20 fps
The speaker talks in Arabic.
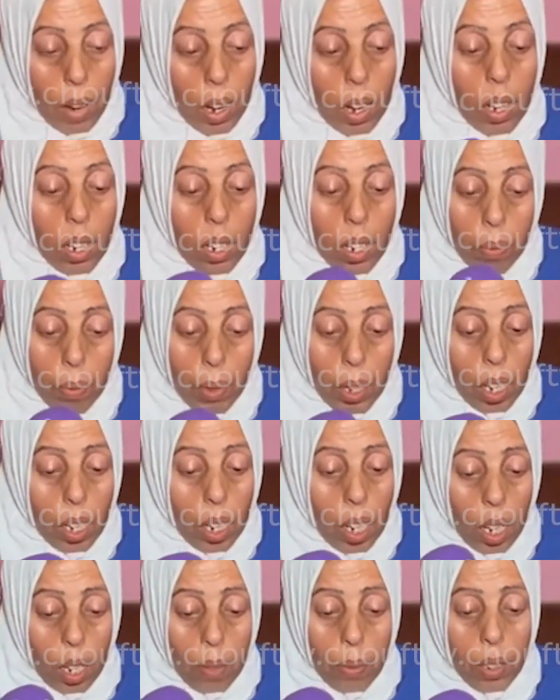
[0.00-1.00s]
انا باقا
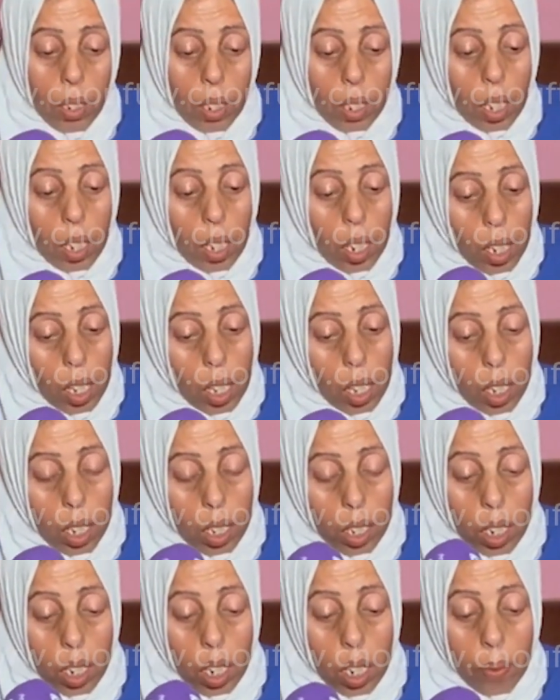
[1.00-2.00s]
نحق بنتي انا هي
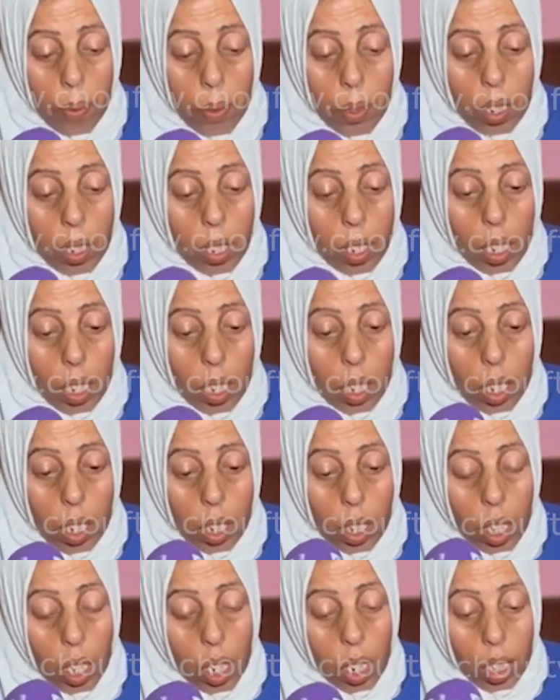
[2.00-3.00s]
عندي انا بنتي
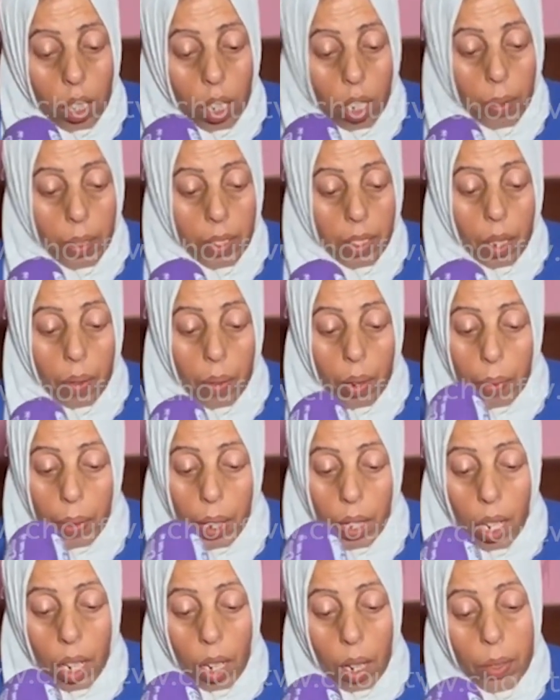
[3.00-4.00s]
انا كنضرب تامنه
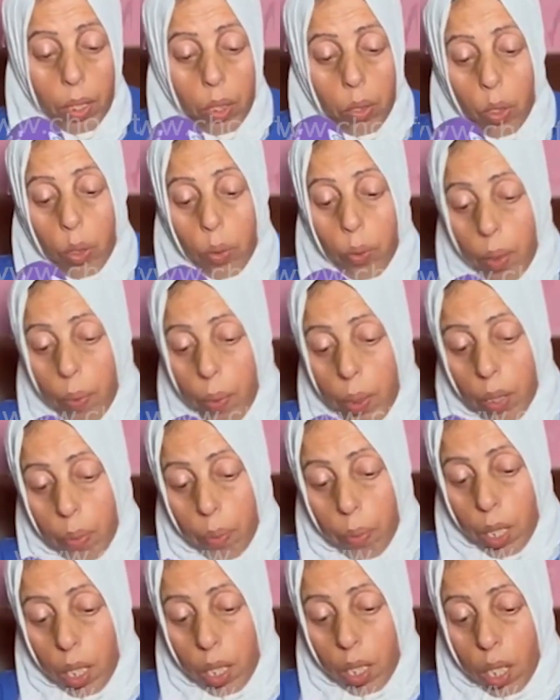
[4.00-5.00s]
باقا نحق بنتي وتشوفها باش
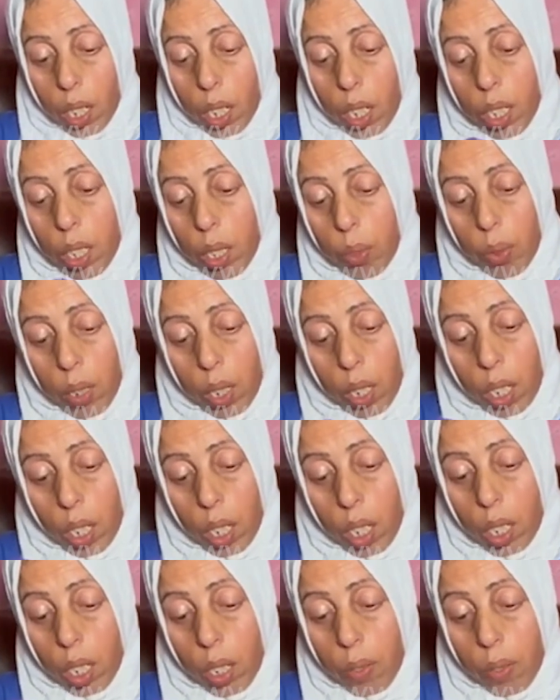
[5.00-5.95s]
ميته هذا هو الهدف